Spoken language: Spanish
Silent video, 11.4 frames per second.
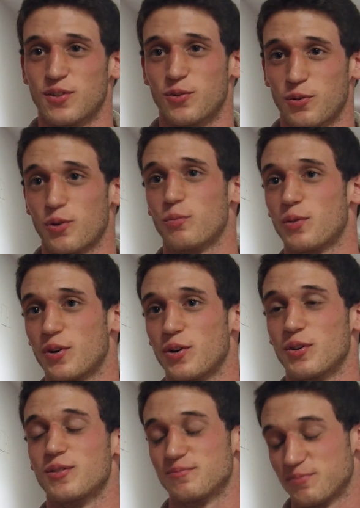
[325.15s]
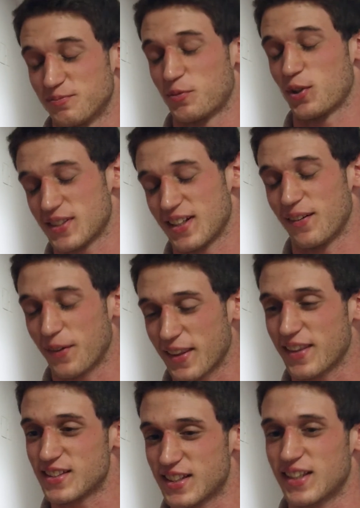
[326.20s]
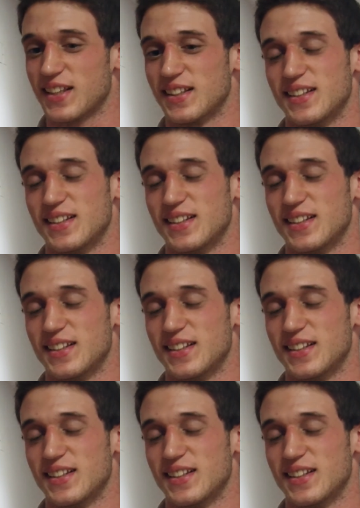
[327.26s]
un grupo, pues la verdad es que